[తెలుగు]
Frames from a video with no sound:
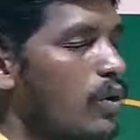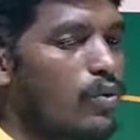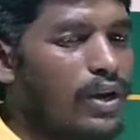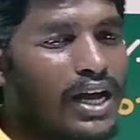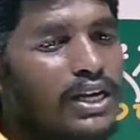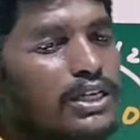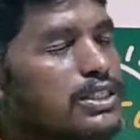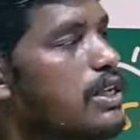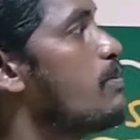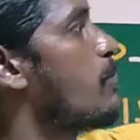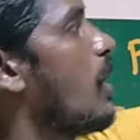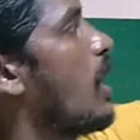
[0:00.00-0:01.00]
కూడా
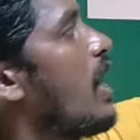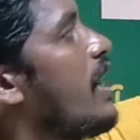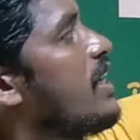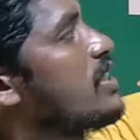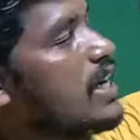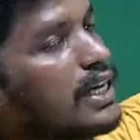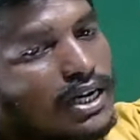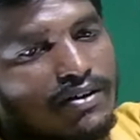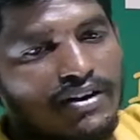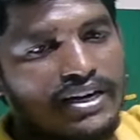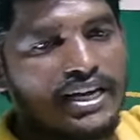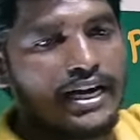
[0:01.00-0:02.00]
సింపుల్గా నేను
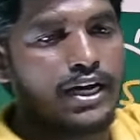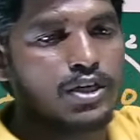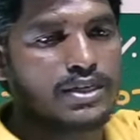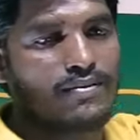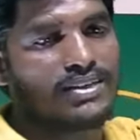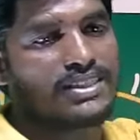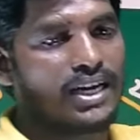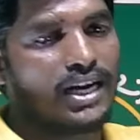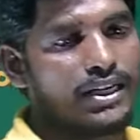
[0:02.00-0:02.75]
చక్రవడ్డీ రెండు సంవత్సరాలు